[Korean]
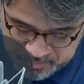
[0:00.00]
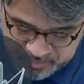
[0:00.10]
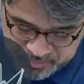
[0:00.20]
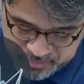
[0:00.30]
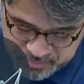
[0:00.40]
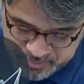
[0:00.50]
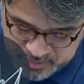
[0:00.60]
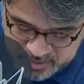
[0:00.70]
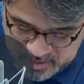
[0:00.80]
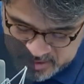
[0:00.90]
JB타임즈
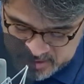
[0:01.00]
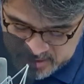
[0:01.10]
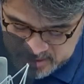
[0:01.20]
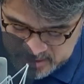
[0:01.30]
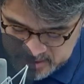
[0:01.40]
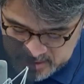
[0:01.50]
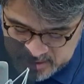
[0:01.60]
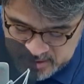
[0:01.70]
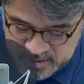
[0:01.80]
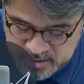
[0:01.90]
다음 주목할 뉴스는
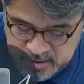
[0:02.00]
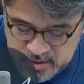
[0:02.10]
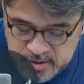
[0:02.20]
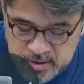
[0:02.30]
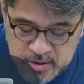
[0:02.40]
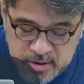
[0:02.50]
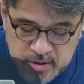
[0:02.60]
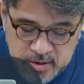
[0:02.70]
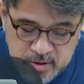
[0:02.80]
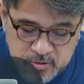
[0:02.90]
어떤 건가요?
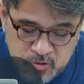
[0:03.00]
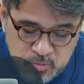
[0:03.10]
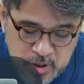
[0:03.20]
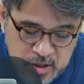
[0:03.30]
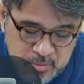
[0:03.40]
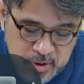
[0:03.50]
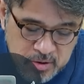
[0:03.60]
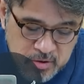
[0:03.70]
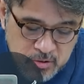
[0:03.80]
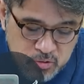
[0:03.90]
국민의힘이
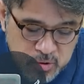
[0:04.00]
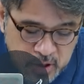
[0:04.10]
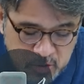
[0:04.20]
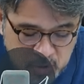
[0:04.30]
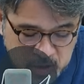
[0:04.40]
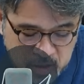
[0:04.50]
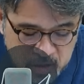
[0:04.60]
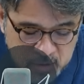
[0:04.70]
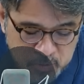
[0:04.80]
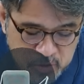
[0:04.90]
어제 국회의원
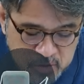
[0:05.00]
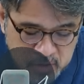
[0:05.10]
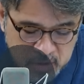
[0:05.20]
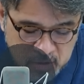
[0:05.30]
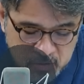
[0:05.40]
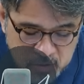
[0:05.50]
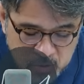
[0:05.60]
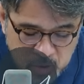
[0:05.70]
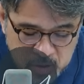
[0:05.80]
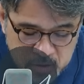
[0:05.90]
당협위원장
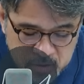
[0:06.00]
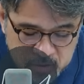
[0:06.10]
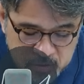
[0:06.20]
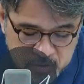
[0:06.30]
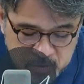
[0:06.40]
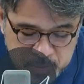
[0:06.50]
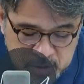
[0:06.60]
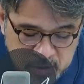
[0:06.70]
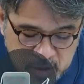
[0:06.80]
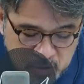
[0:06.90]
연석회의를 열어서
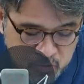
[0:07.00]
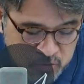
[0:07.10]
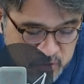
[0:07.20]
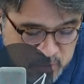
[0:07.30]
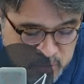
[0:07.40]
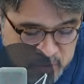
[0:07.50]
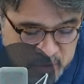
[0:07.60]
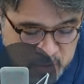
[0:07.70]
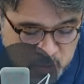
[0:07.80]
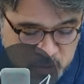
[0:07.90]
비대위 구성 문제를